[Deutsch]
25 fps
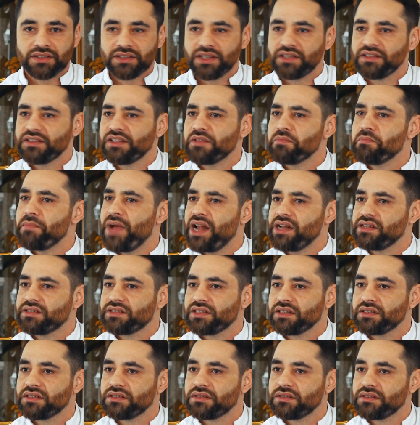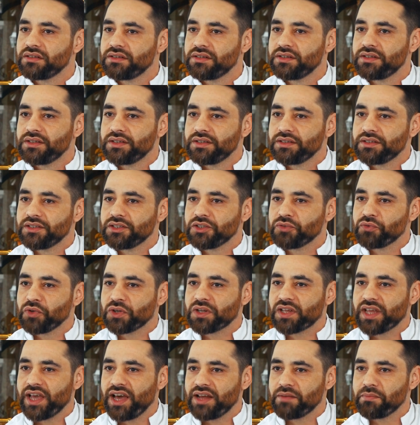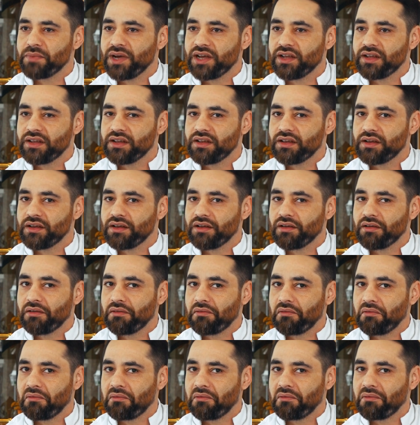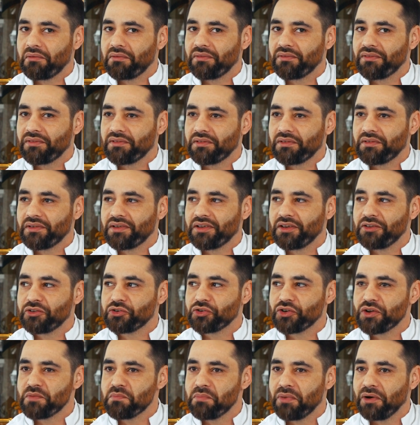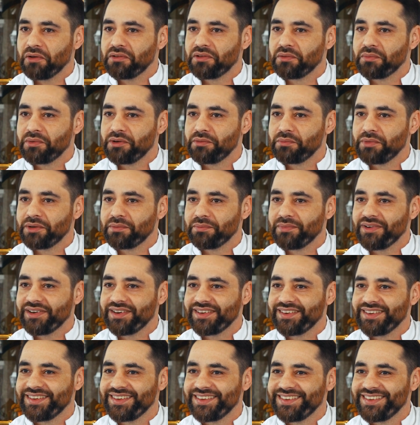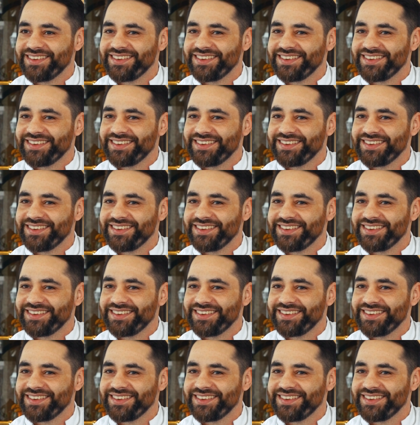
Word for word: den Tim Melzer. Ich würde gern bei Kitchen Impossible mitmachen.